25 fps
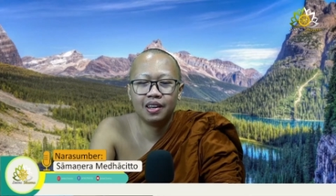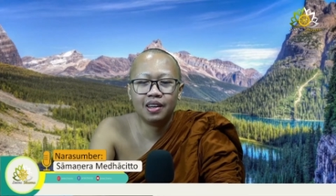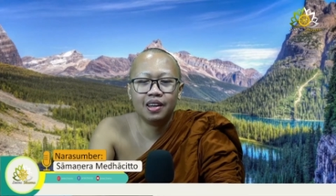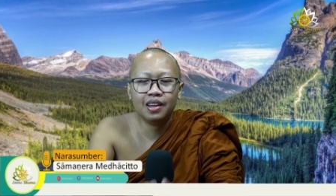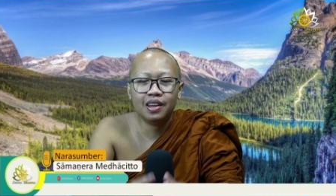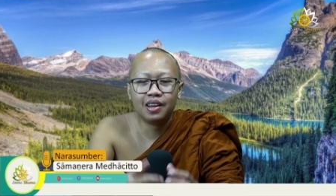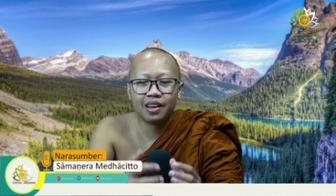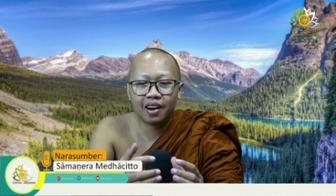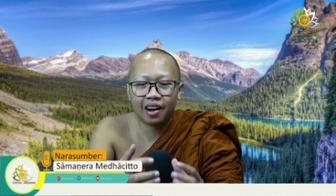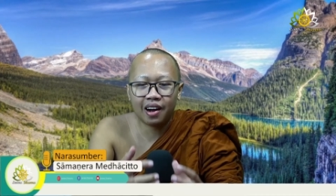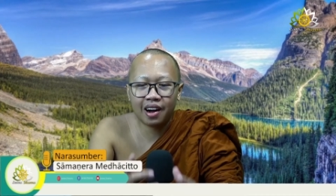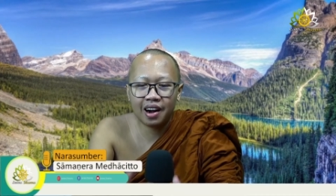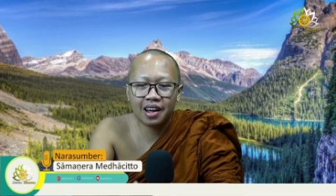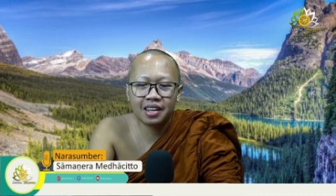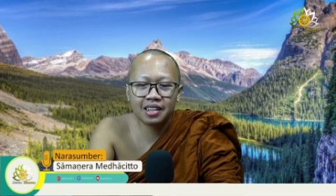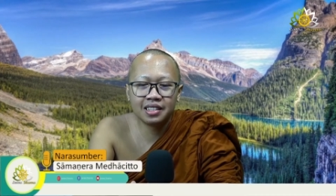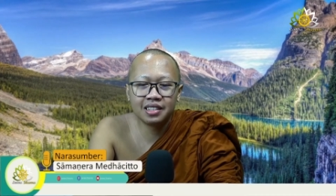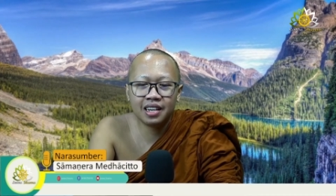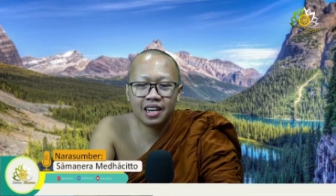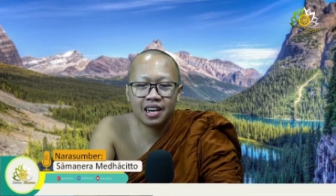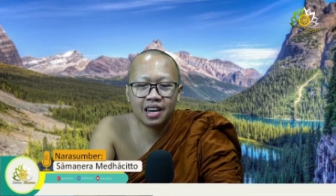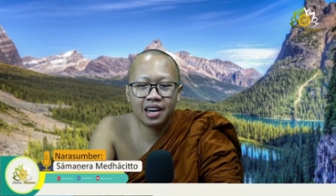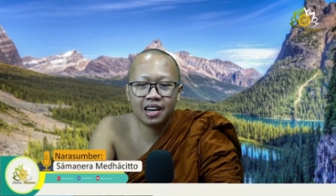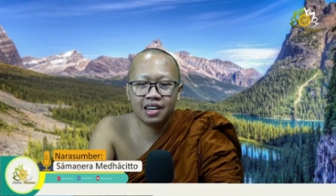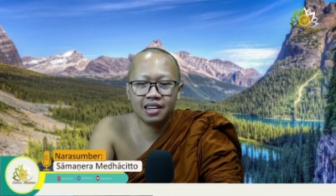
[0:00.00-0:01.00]

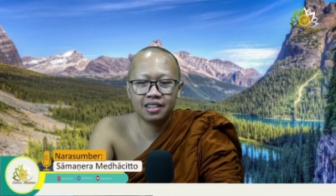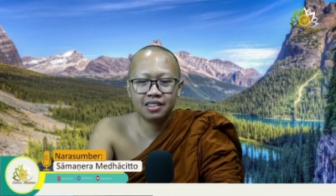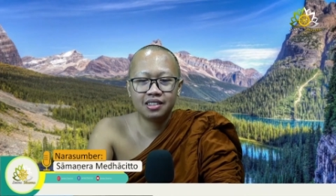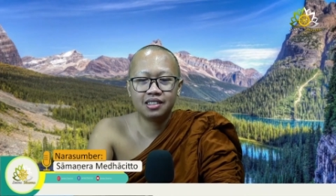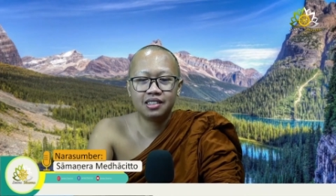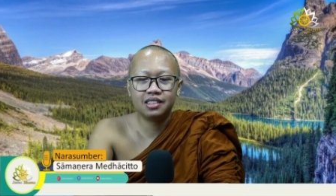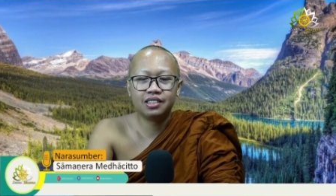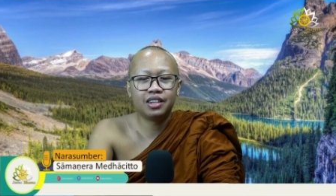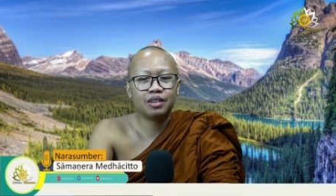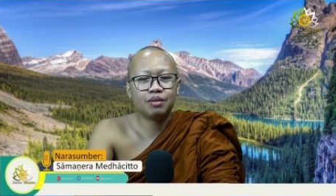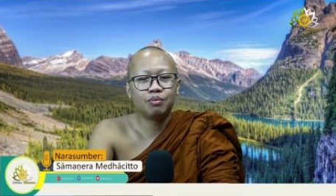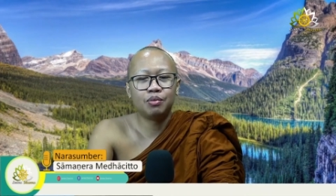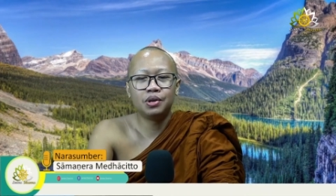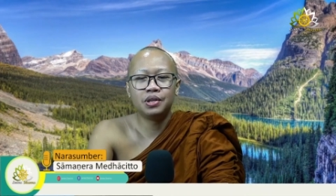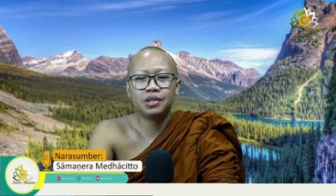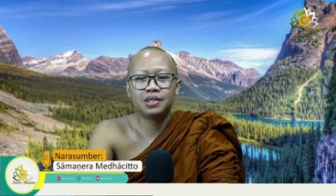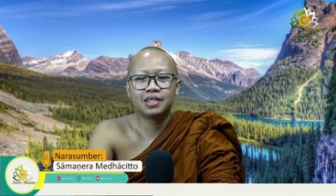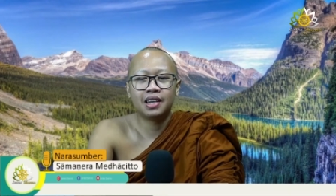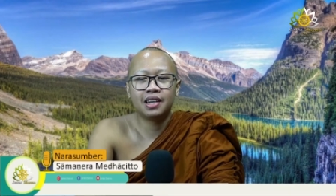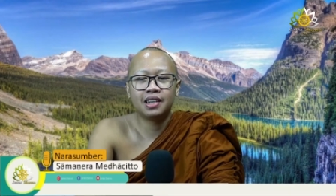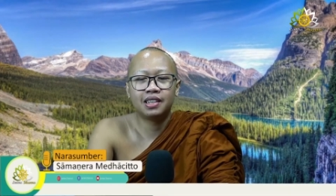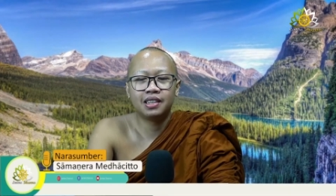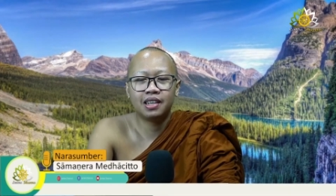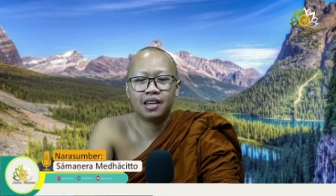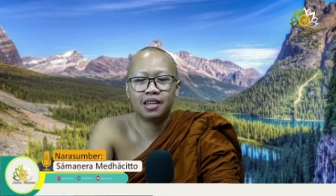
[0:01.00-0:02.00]
Raja dengan
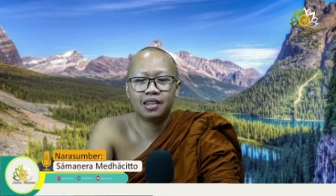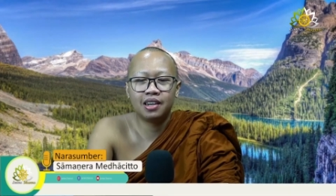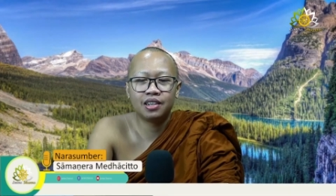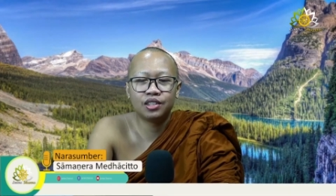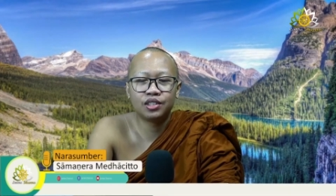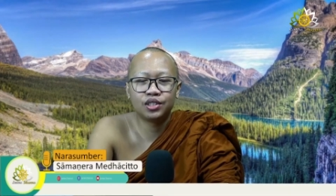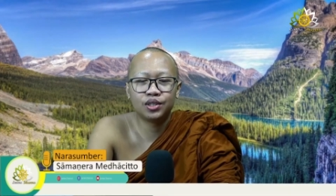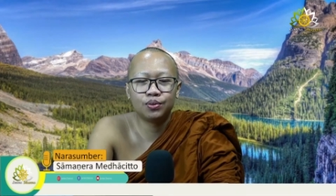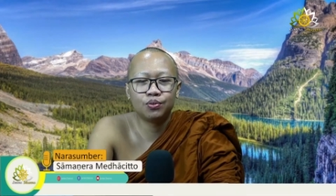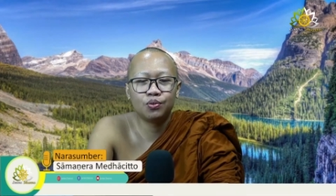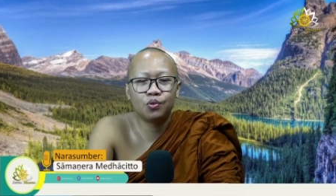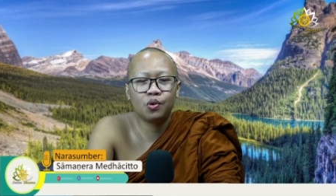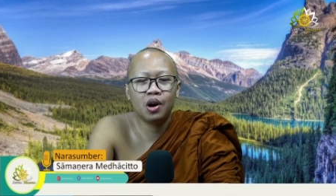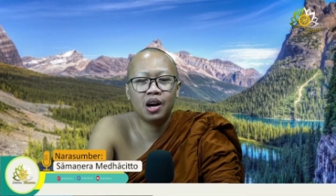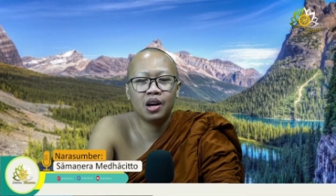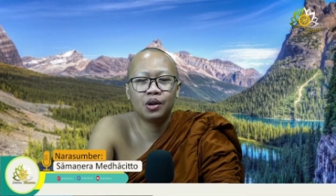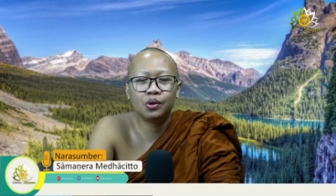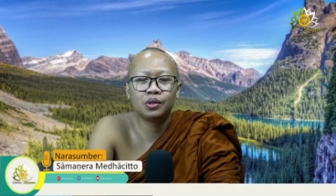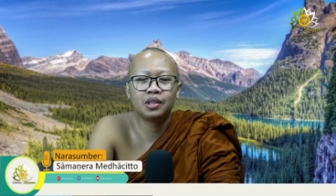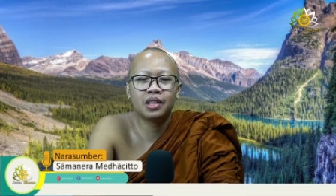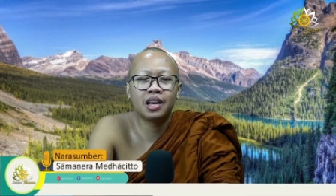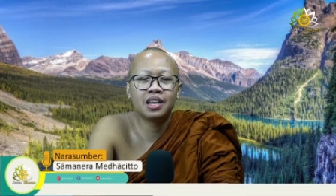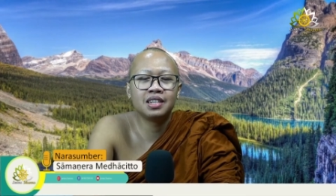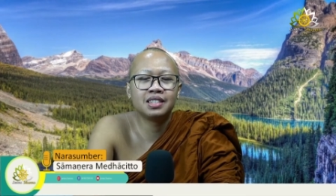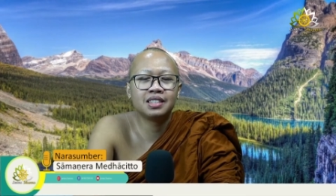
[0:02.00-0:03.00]
Bodhisatta dan semua
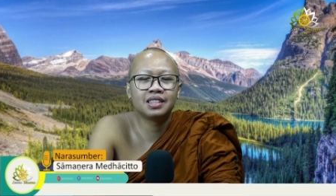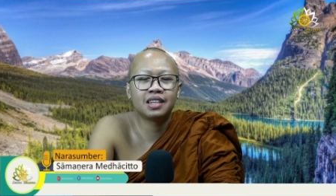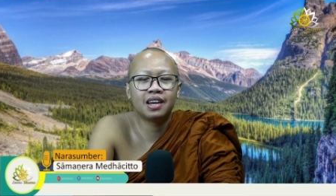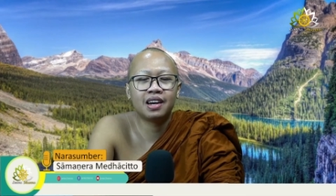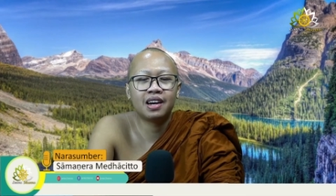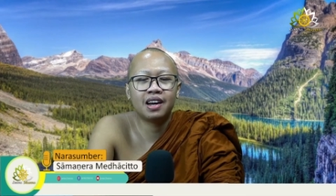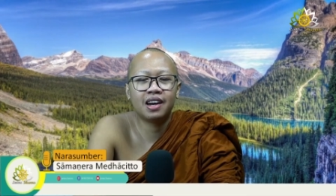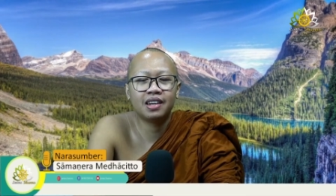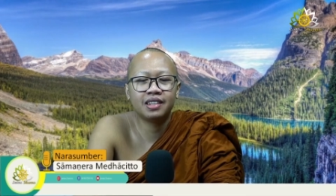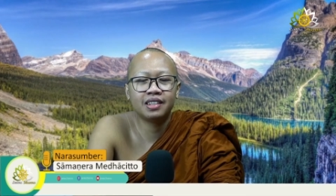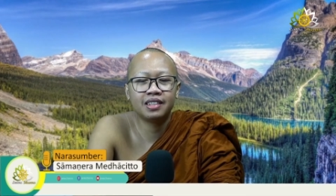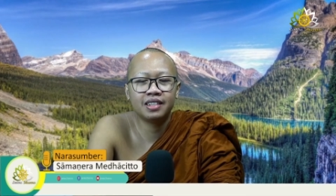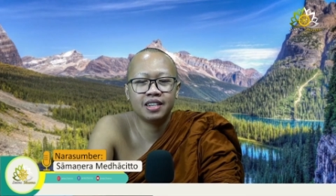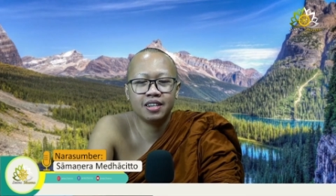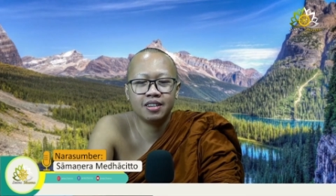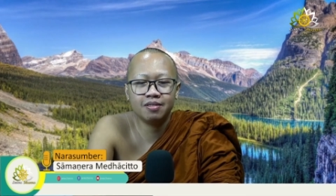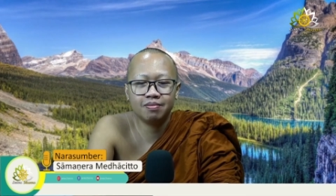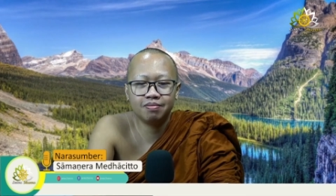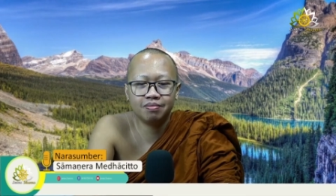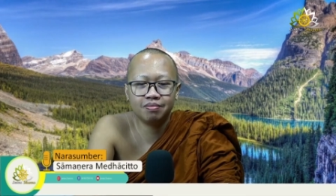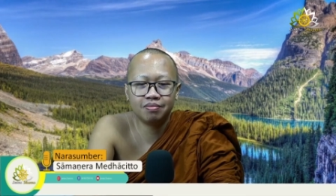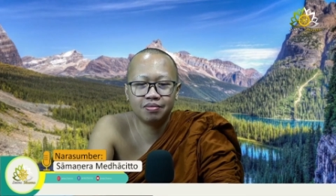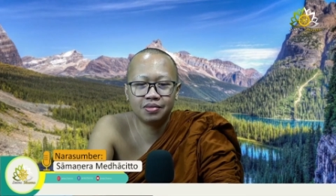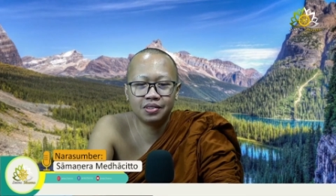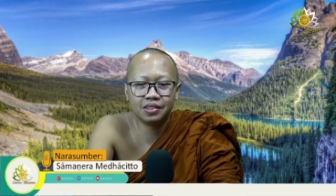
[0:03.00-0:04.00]
anggota istananya
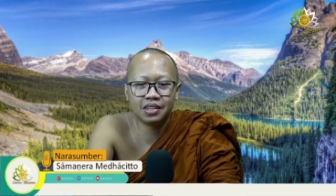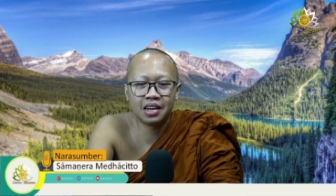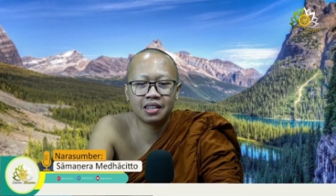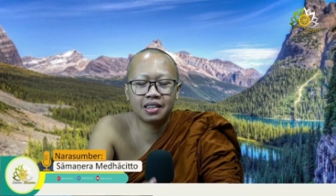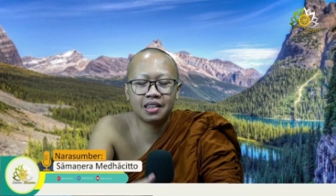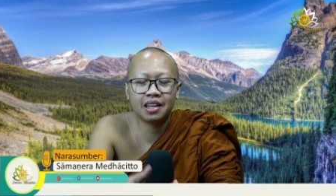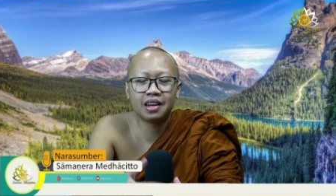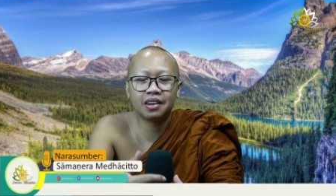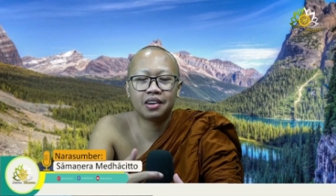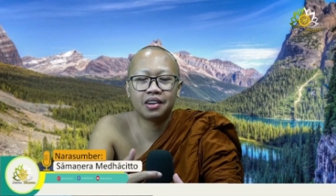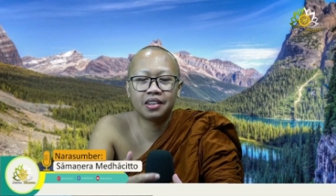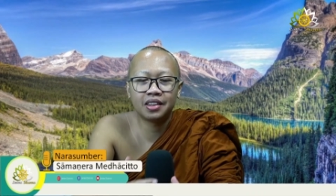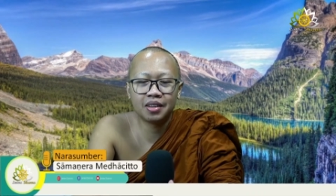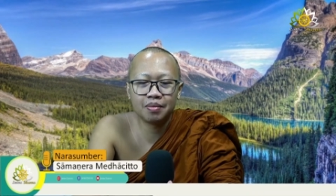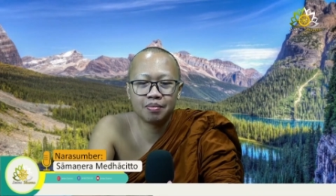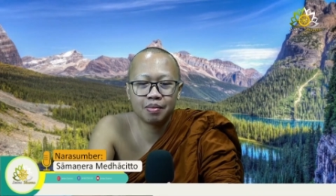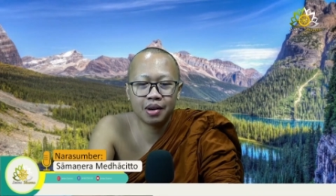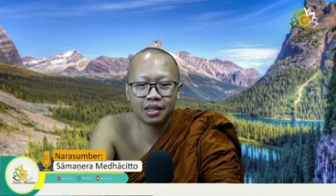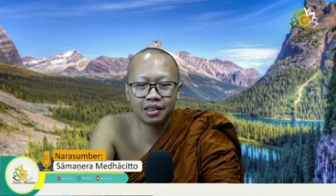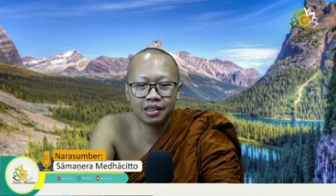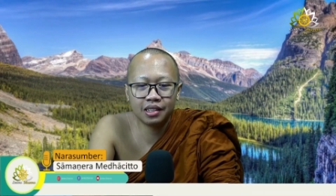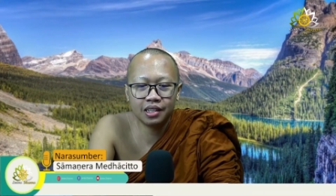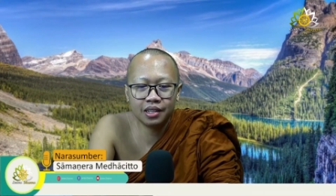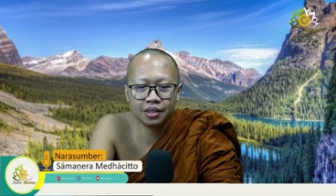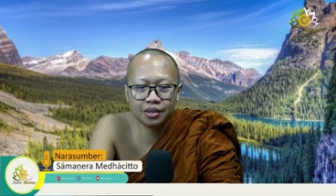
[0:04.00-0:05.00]
datang ke
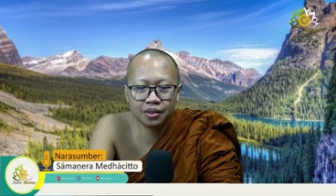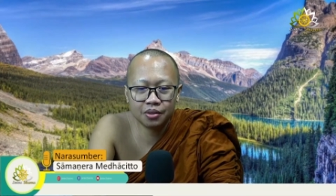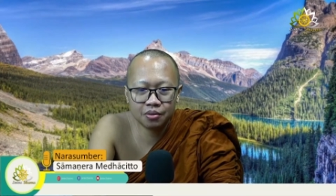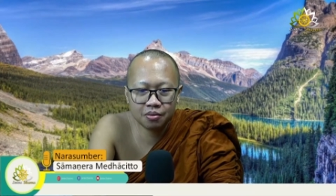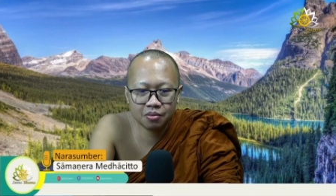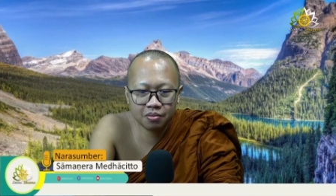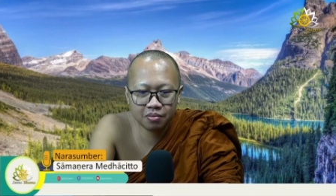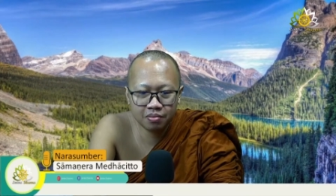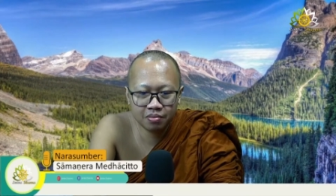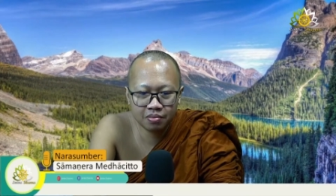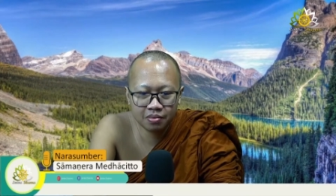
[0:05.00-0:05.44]
tempat itu.